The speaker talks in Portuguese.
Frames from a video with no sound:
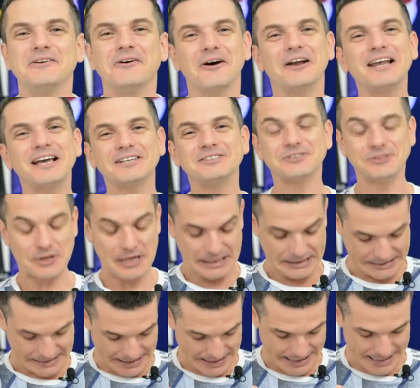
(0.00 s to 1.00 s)
E olha só
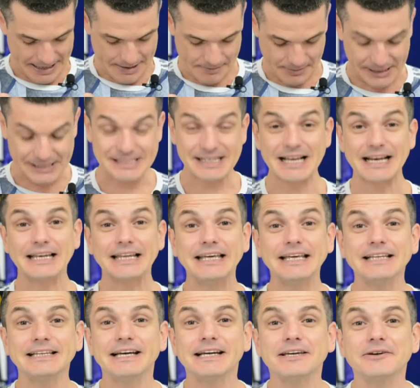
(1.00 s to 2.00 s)
essa camisa
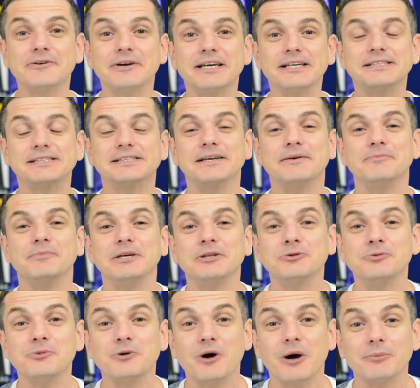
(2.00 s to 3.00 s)
linda que eu recebi
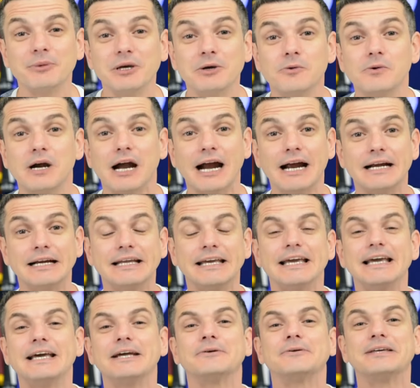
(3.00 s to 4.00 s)
do meu amigo
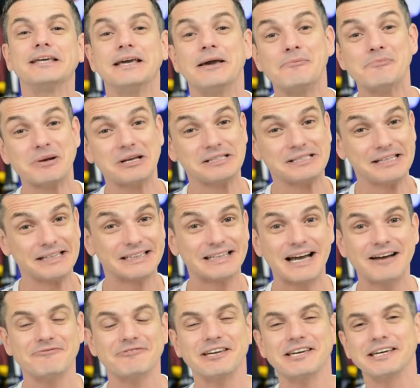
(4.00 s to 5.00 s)
Carneiro, que
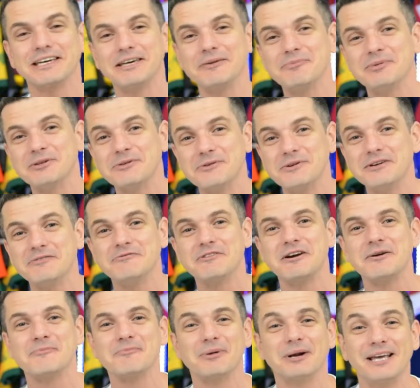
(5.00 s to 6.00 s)
representava a equipe do
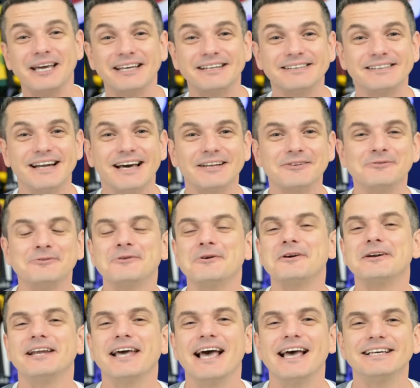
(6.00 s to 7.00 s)
River Plate lá do
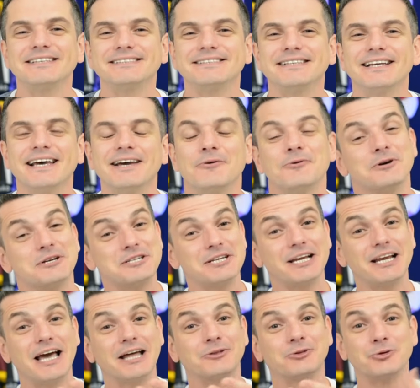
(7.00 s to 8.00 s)
Nordeste, né? Hoje
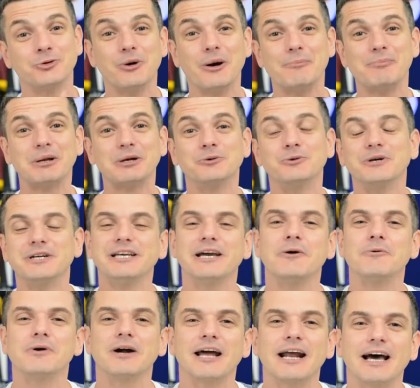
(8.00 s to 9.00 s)
ele atua pelo
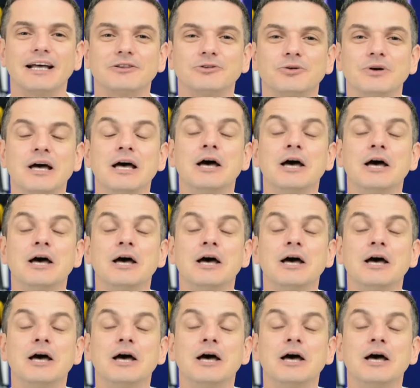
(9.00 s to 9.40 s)
União Crato.